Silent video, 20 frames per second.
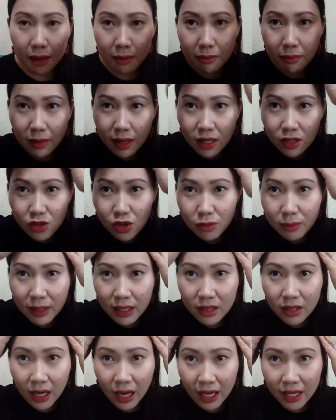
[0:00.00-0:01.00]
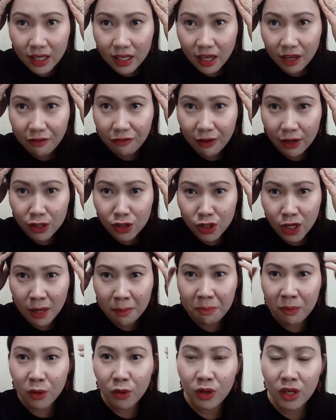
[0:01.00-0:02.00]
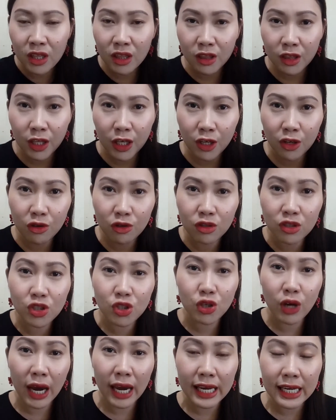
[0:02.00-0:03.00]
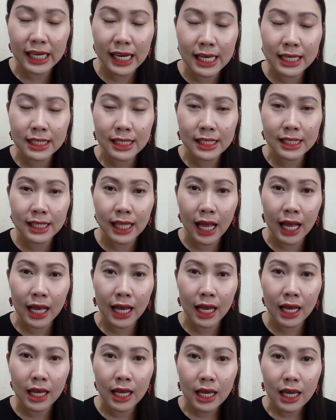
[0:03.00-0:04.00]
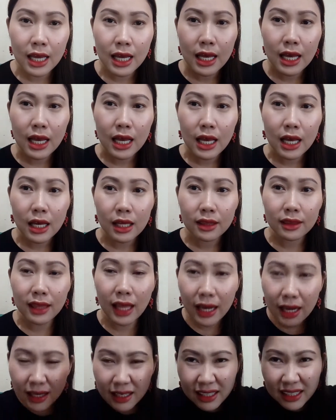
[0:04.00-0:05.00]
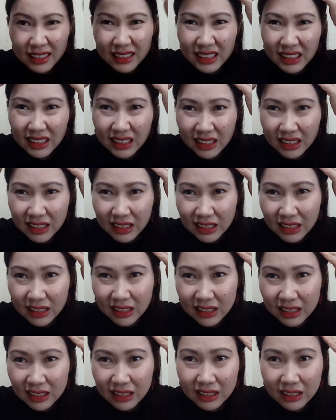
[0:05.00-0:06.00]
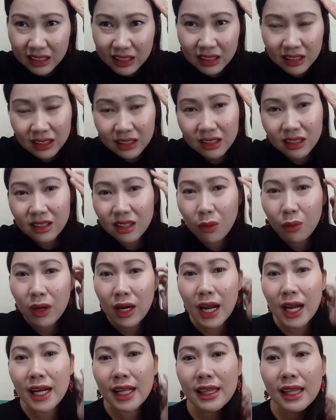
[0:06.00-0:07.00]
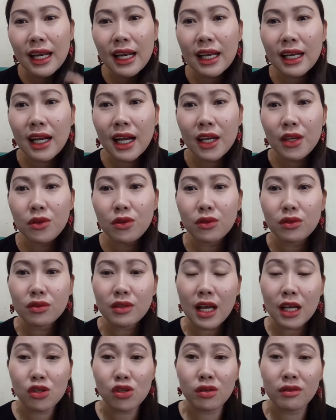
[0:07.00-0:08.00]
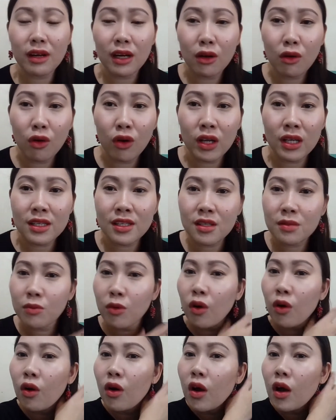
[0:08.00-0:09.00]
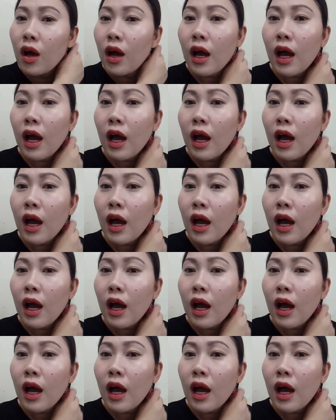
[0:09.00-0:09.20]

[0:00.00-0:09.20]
Medyo may drying effect siya, pero hindi yung dryness na talagang tuk, tuk, tuk, tuk, na wala na talaga yung natural oils mo.